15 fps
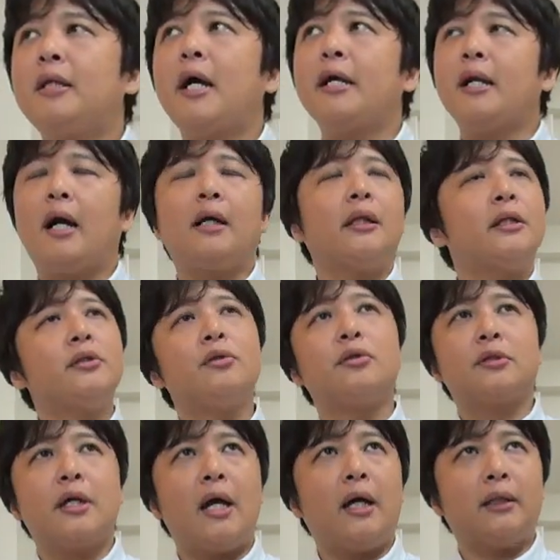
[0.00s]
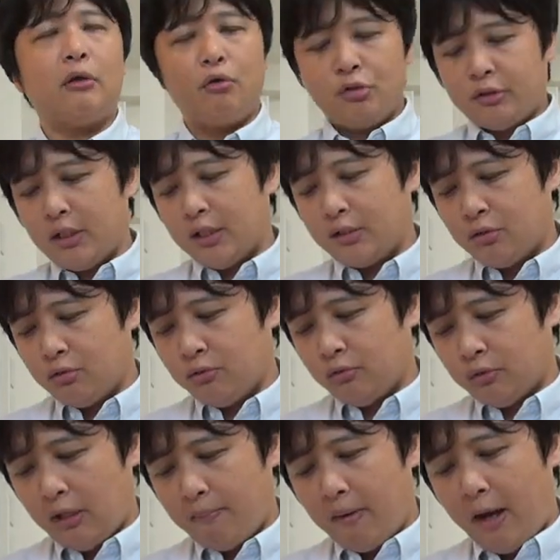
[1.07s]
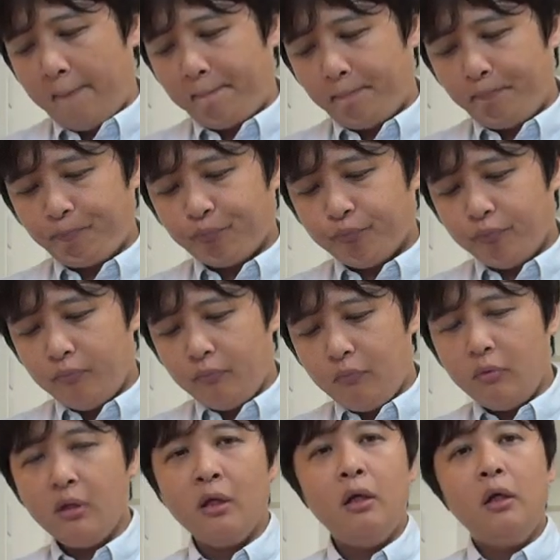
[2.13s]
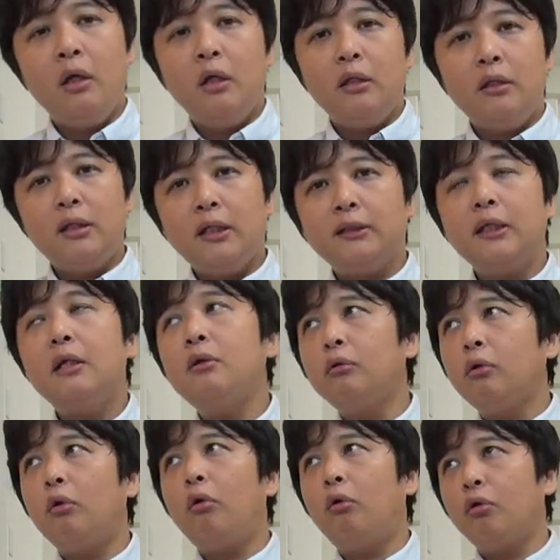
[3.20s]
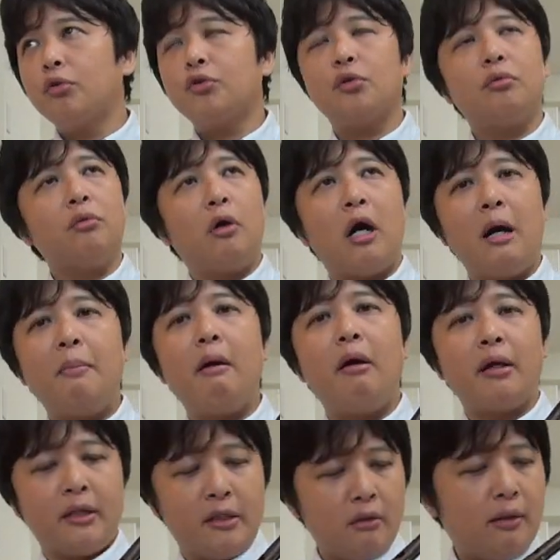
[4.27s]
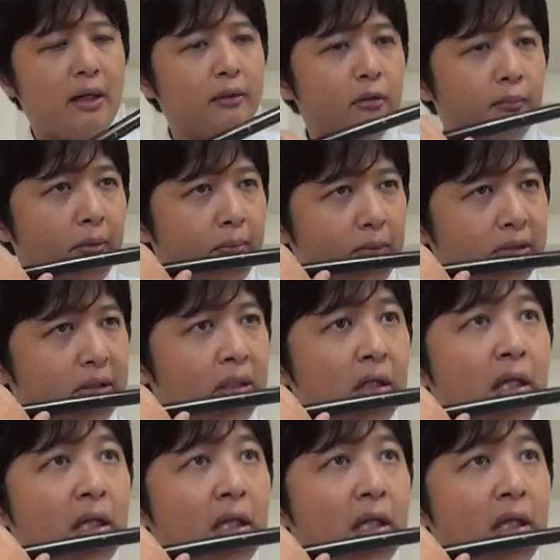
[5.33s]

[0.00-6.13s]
たいな形の使い方をしたりするので、まあ、出せると音色の幅が広がると思います。